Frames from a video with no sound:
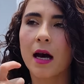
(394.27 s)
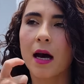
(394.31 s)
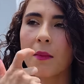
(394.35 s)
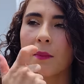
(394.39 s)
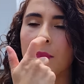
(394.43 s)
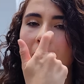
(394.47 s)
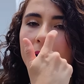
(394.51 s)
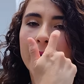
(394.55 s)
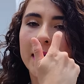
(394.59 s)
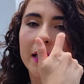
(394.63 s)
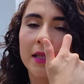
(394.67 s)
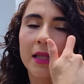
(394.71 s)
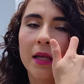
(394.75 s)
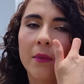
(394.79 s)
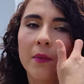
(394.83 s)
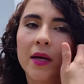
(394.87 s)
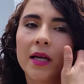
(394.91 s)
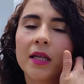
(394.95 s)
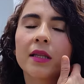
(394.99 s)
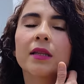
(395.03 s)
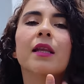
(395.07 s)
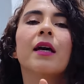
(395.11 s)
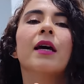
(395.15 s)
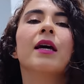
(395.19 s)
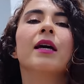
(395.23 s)

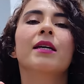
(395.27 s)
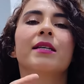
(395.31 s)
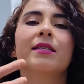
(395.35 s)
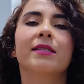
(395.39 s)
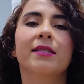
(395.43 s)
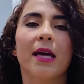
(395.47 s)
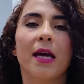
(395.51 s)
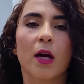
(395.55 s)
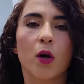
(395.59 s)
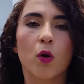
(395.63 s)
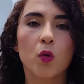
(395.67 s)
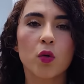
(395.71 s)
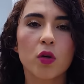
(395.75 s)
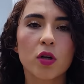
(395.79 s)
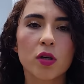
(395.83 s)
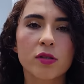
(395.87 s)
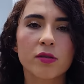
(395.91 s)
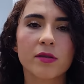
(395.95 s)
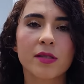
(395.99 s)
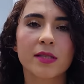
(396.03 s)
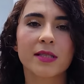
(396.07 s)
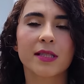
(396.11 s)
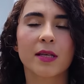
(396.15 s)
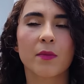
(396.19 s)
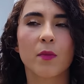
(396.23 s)
aparentemente y según
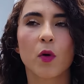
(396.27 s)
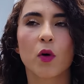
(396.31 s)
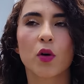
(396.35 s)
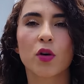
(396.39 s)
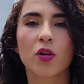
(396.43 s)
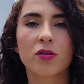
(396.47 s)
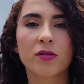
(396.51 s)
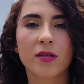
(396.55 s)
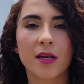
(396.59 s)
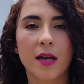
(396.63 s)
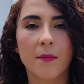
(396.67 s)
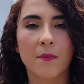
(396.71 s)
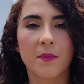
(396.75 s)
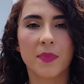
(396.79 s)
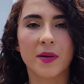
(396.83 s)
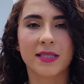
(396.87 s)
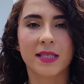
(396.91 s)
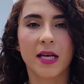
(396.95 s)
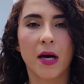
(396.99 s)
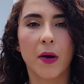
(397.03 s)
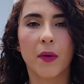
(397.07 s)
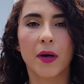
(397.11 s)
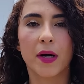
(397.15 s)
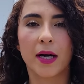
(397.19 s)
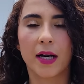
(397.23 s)
los testimonios
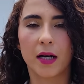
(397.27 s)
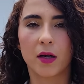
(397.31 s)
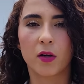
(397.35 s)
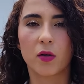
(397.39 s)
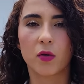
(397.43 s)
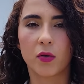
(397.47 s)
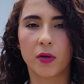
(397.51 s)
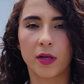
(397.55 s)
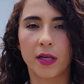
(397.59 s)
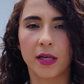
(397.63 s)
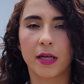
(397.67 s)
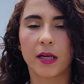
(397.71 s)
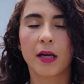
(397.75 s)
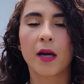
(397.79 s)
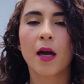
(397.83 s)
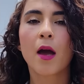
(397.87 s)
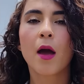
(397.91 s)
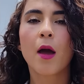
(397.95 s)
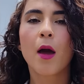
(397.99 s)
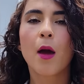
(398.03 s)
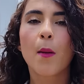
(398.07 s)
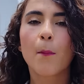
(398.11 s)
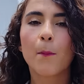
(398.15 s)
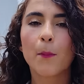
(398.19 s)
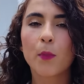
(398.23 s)
empezaban a crujir.
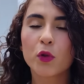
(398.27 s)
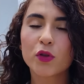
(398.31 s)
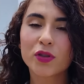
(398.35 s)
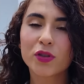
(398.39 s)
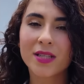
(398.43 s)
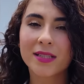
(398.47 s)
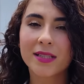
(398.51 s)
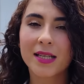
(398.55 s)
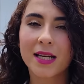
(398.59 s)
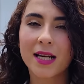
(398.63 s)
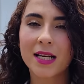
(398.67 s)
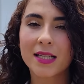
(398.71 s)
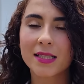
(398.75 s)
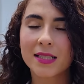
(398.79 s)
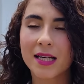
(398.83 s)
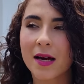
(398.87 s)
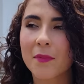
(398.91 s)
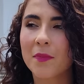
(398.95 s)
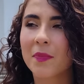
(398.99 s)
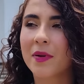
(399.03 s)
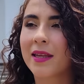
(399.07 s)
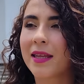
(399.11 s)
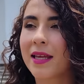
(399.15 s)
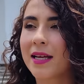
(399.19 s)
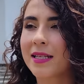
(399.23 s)
Muchas de las
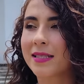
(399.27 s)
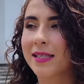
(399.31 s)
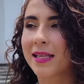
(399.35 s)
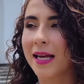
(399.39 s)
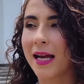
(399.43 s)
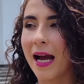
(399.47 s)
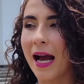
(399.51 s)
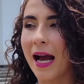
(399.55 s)
lápidas se